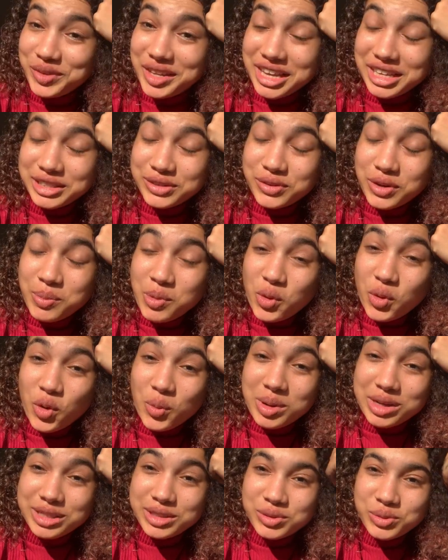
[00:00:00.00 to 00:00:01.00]
Esse foi meu
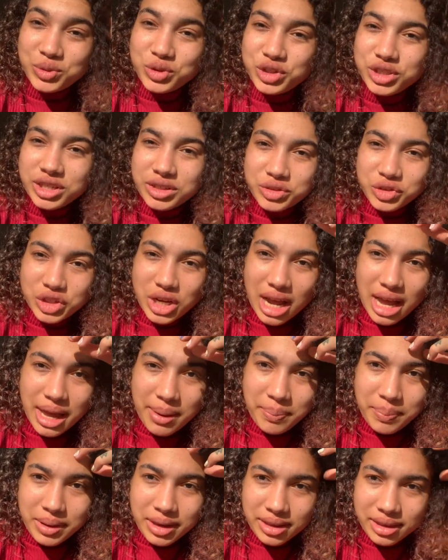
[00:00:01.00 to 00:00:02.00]
começo de ano, já
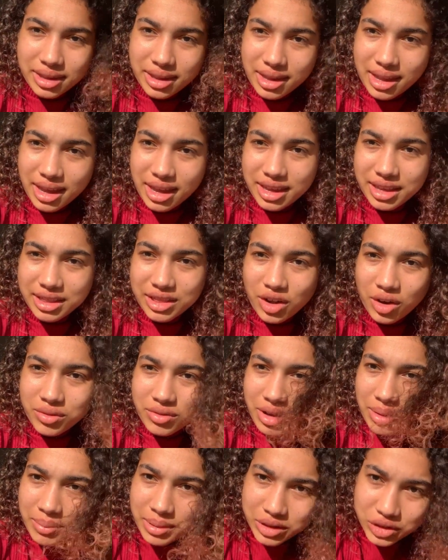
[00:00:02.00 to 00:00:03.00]
repintei
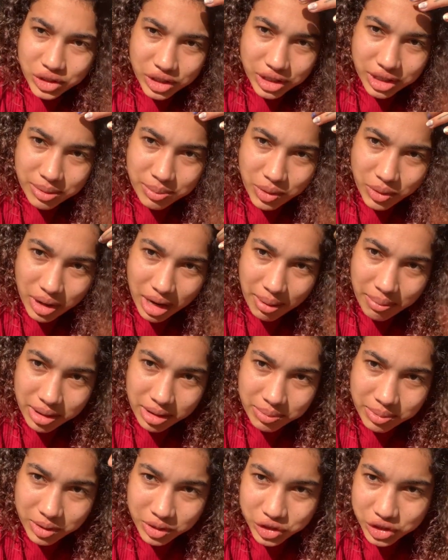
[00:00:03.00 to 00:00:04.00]
novamente aqui meu
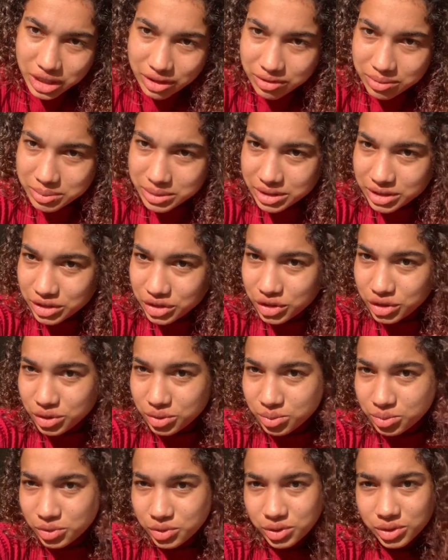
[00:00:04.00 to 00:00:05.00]
cabelo, porque eu estava me
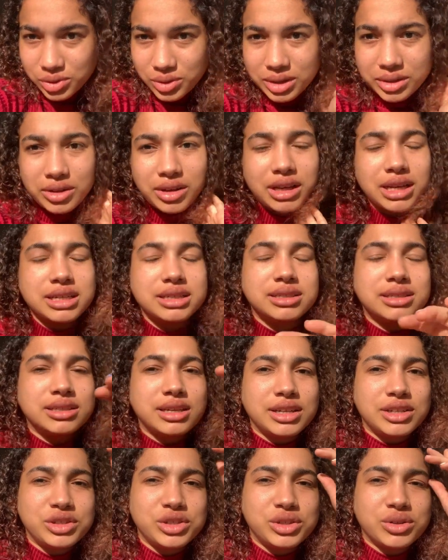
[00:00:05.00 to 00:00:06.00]
sentindo muito
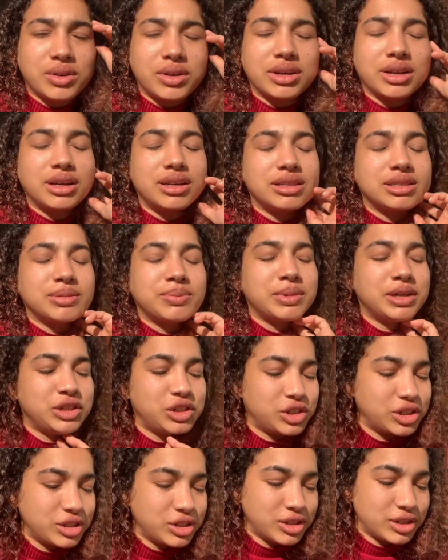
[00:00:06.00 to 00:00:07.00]
adolescente, com aquelas
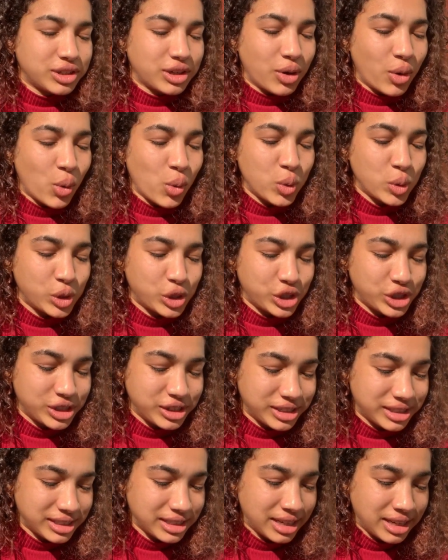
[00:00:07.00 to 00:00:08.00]
mechas
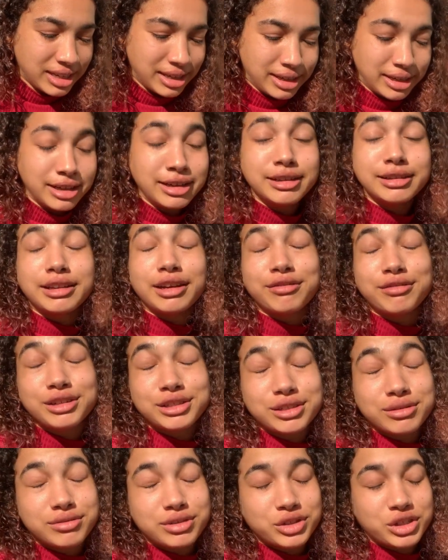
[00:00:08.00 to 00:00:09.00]
roxas. Talvez
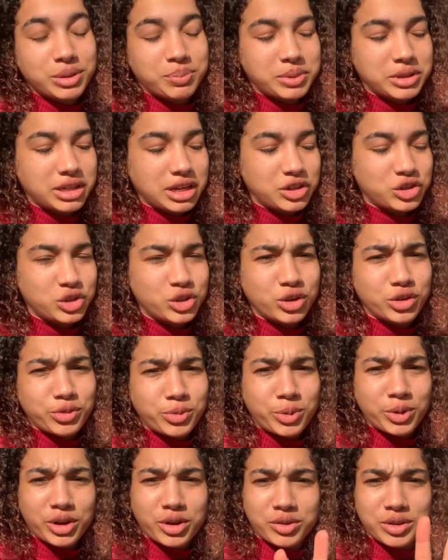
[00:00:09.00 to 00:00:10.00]
eu vou pintar de novo,
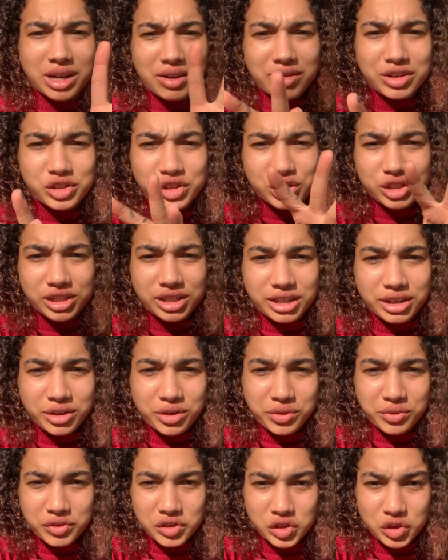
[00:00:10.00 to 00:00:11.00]
porque eu tava editando aqui
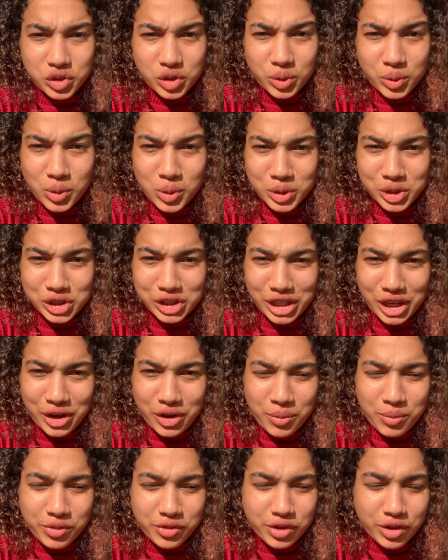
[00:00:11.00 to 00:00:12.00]
o vídeo e eu gostei
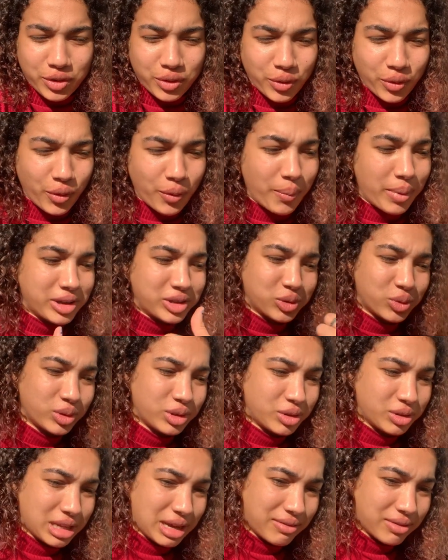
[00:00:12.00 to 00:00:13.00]
como ficou, mas
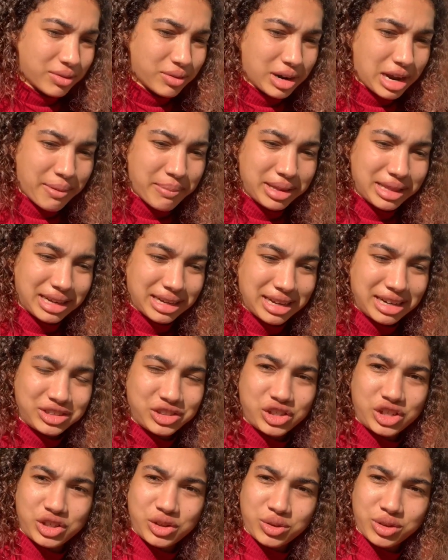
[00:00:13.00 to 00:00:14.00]
quando eu tava com o cabelo daquele
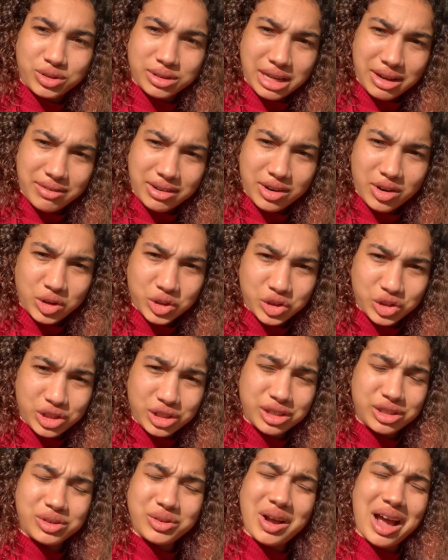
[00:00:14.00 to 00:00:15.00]
jeito eu não tava
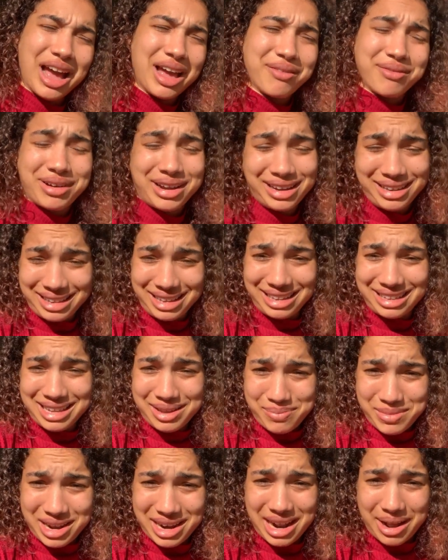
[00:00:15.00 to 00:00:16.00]
gostando. Aí vai
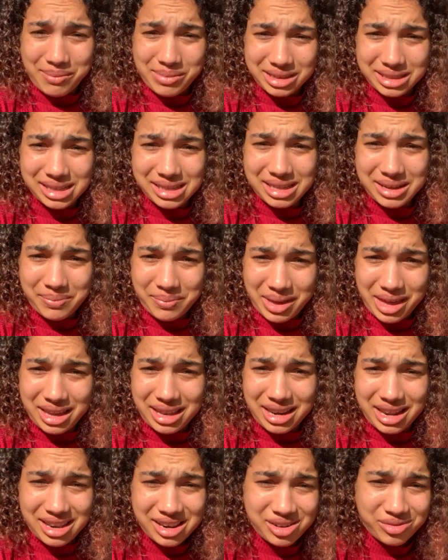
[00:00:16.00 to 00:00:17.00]
entender minha cabeça também,
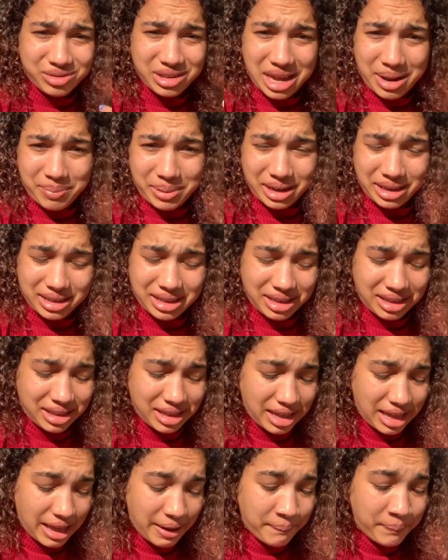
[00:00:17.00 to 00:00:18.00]
né? Não dá pra
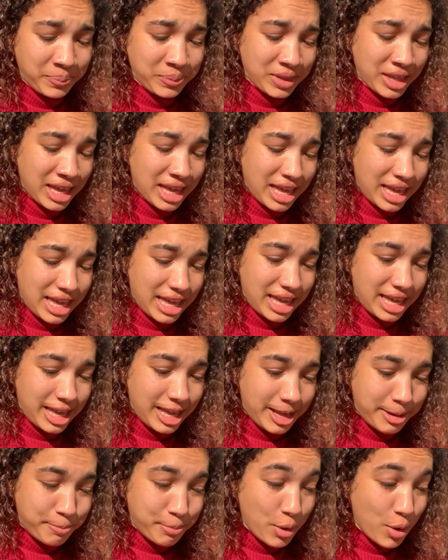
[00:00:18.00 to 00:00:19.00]
entender.
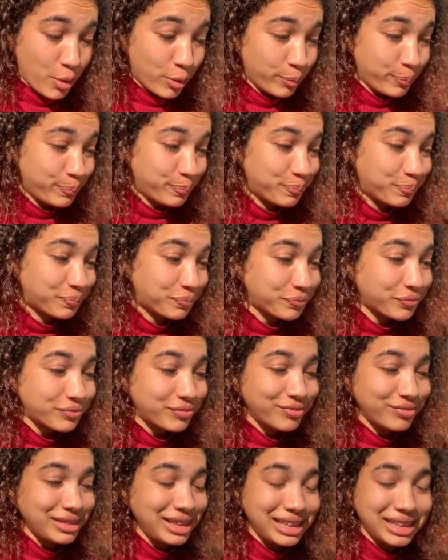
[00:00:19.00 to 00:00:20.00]
E, bom,
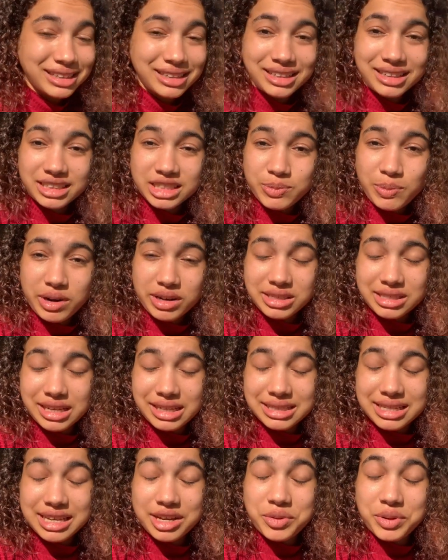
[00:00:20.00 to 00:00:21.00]
espero que
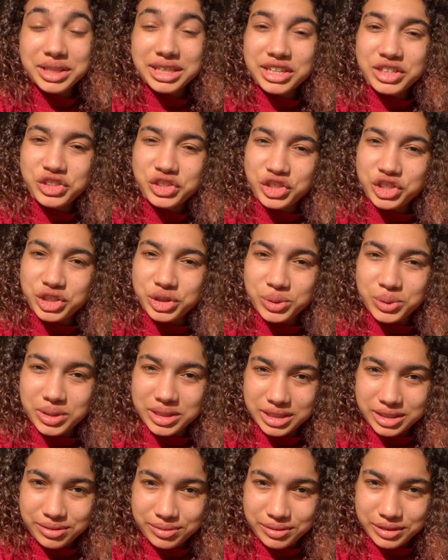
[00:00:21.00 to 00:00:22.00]
vocês tenham entendido
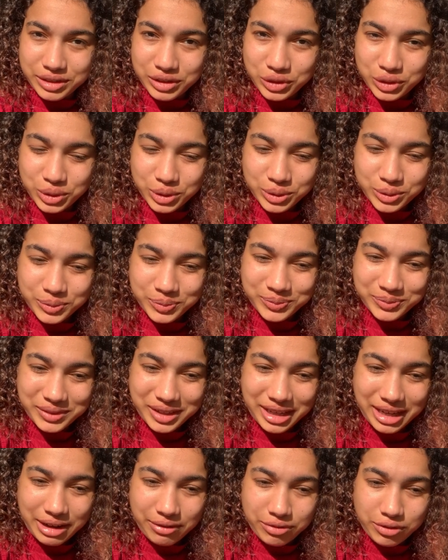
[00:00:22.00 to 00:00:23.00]
esse vídeo.
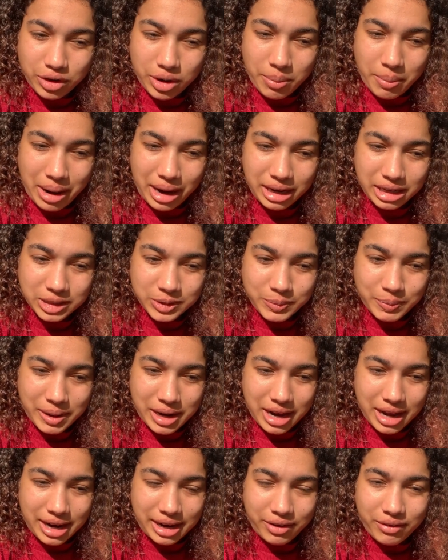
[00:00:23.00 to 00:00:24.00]
Ele foi mais
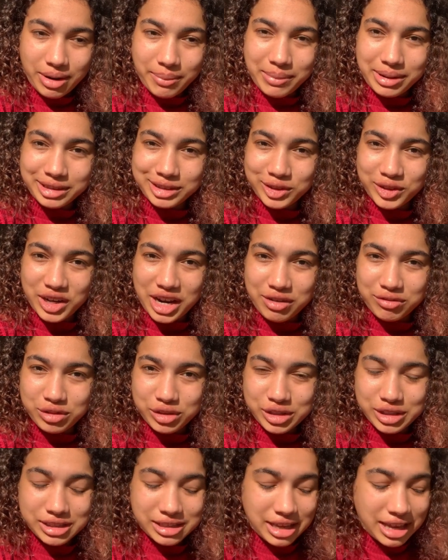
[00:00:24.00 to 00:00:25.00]
pra não abandonar
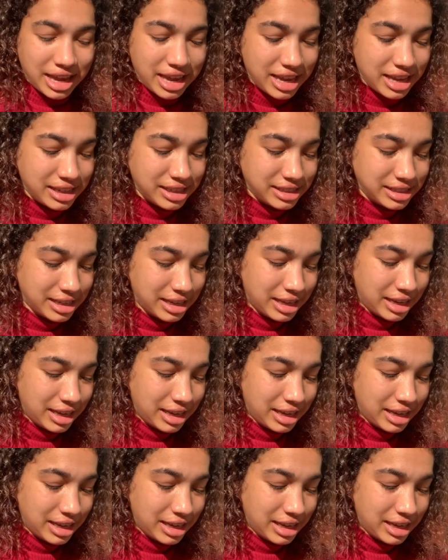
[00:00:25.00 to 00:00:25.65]
vocês